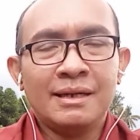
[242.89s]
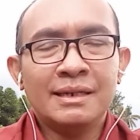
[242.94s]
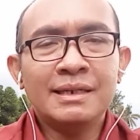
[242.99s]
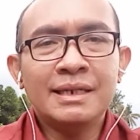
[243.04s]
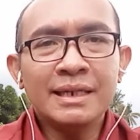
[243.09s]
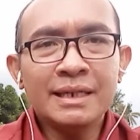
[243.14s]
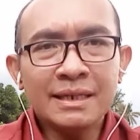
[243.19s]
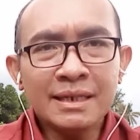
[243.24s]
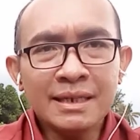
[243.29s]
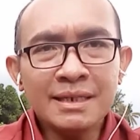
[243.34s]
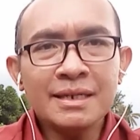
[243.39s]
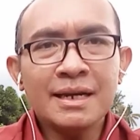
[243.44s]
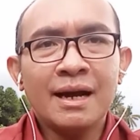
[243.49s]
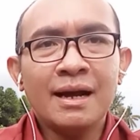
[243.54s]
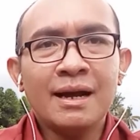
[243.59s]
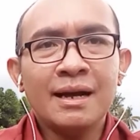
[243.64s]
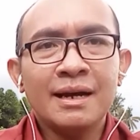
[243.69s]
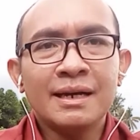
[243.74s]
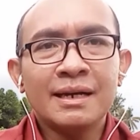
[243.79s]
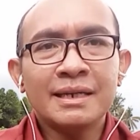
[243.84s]

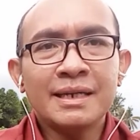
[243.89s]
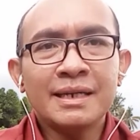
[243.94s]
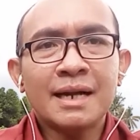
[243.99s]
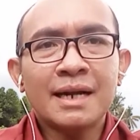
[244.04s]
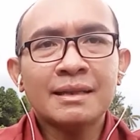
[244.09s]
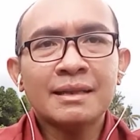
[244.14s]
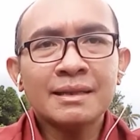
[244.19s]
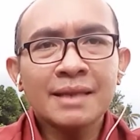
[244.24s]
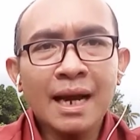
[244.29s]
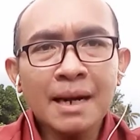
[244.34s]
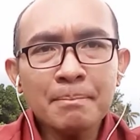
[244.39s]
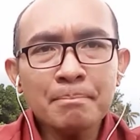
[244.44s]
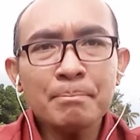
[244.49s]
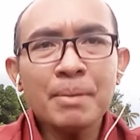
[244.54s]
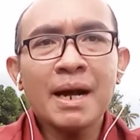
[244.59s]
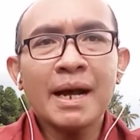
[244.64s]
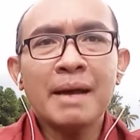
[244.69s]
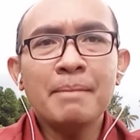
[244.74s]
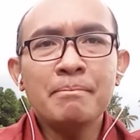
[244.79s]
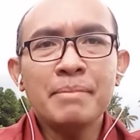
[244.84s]
Dirinya yang
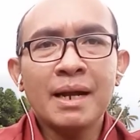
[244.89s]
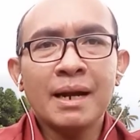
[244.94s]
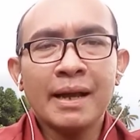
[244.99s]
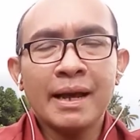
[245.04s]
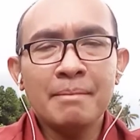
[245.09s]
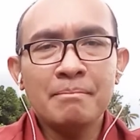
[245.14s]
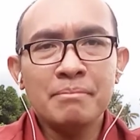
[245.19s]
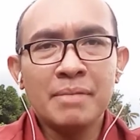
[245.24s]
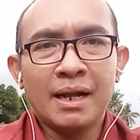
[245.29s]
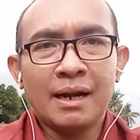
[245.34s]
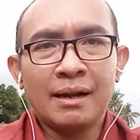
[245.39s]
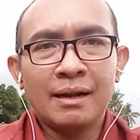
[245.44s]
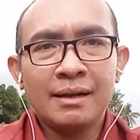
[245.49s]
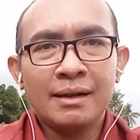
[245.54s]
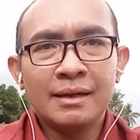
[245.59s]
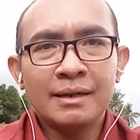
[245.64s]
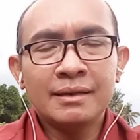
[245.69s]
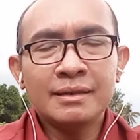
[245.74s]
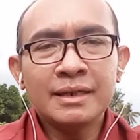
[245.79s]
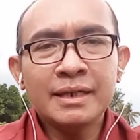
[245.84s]
tanpa embel-embel,
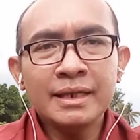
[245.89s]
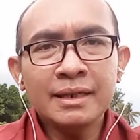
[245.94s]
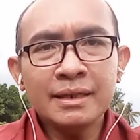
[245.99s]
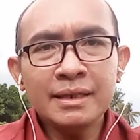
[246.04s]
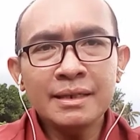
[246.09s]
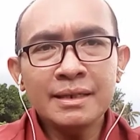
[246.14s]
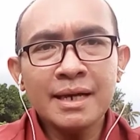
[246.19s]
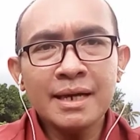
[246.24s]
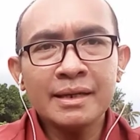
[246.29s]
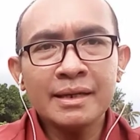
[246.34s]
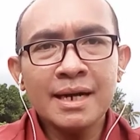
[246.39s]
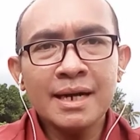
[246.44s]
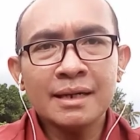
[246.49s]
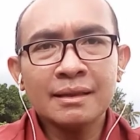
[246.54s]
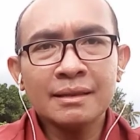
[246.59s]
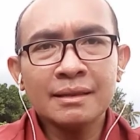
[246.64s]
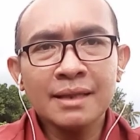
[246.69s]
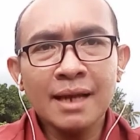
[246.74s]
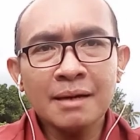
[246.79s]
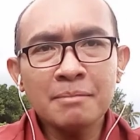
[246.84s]
dirinya yang
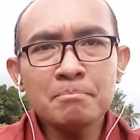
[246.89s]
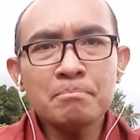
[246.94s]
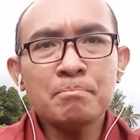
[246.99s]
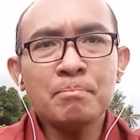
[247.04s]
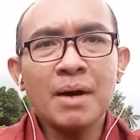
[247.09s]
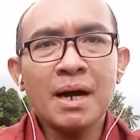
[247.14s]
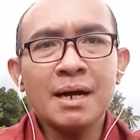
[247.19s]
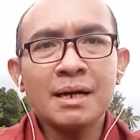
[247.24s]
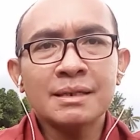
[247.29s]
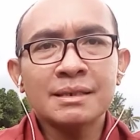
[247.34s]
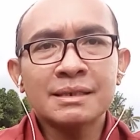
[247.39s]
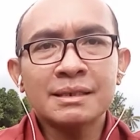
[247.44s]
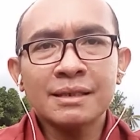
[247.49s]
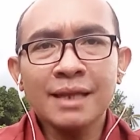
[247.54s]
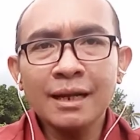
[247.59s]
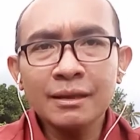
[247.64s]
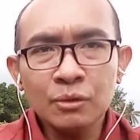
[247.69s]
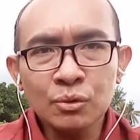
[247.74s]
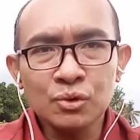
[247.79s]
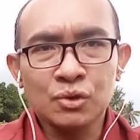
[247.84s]
tanpa
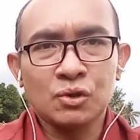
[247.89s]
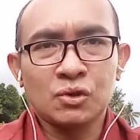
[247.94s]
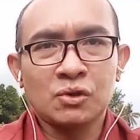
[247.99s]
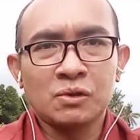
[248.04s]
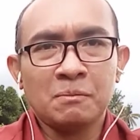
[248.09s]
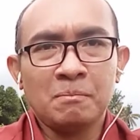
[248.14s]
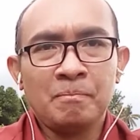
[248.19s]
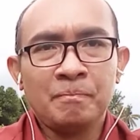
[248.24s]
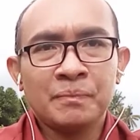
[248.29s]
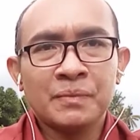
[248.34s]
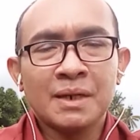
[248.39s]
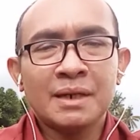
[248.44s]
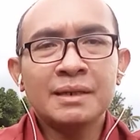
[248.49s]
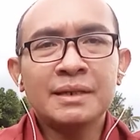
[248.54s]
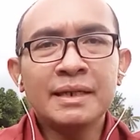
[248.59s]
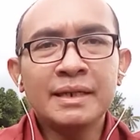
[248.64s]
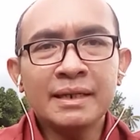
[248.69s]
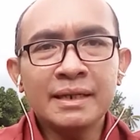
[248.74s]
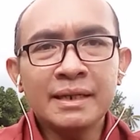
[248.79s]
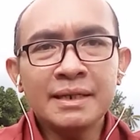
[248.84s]
status,
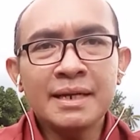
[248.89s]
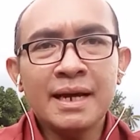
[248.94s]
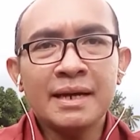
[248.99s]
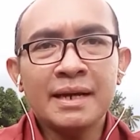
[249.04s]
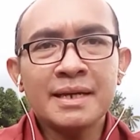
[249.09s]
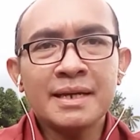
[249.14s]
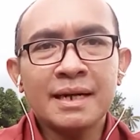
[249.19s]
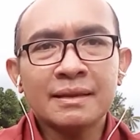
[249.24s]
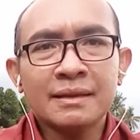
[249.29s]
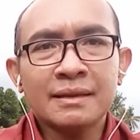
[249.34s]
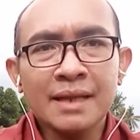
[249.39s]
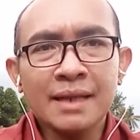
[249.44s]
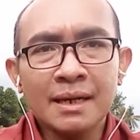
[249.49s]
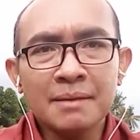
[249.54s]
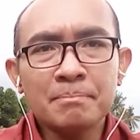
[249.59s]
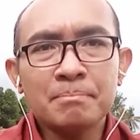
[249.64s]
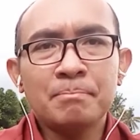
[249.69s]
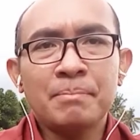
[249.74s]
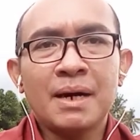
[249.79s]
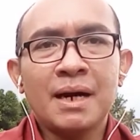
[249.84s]
dirinya yang
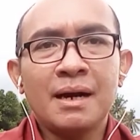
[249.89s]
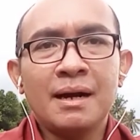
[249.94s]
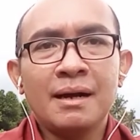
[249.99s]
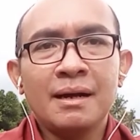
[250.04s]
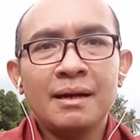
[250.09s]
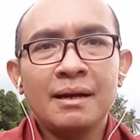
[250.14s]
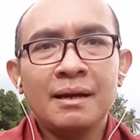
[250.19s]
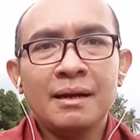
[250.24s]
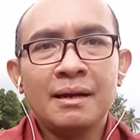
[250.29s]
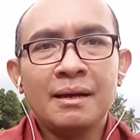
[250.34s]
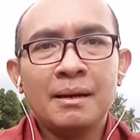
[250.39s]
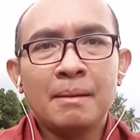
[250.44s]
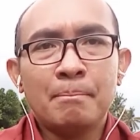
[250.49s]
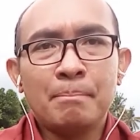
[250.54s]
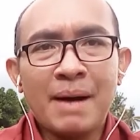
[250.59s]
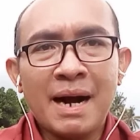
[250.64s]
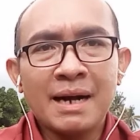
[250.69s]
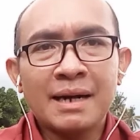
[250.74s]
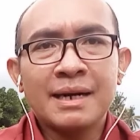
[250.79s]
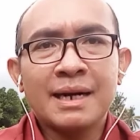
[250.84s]
tanpa
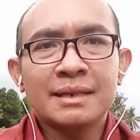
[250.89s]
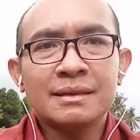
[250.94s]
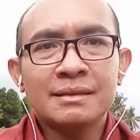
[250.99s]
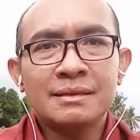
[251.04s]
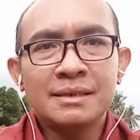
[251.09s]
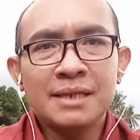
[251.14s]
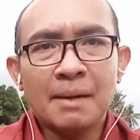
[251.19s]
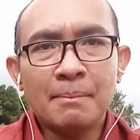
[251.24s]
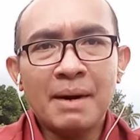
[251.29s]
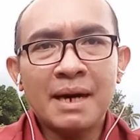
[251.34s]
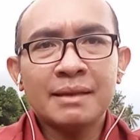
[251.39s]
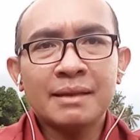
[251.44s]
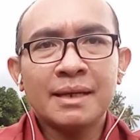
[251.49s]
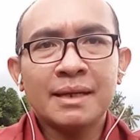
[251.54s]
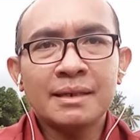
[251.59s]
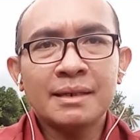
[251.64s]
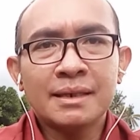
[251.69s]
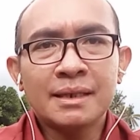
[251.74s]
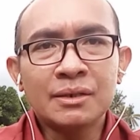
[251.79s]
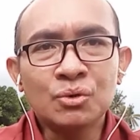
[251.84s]
pangkat
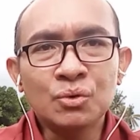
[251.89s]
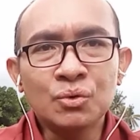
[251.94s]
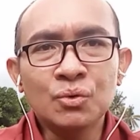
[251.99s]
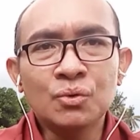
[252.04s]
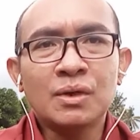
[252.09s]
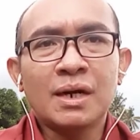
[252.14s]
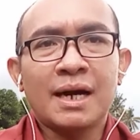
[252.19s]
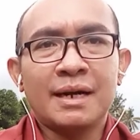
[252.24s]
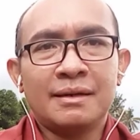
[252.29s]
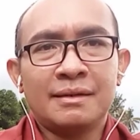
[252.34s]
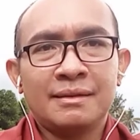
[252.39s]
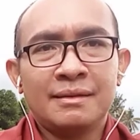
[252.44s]
jabatan kedudukan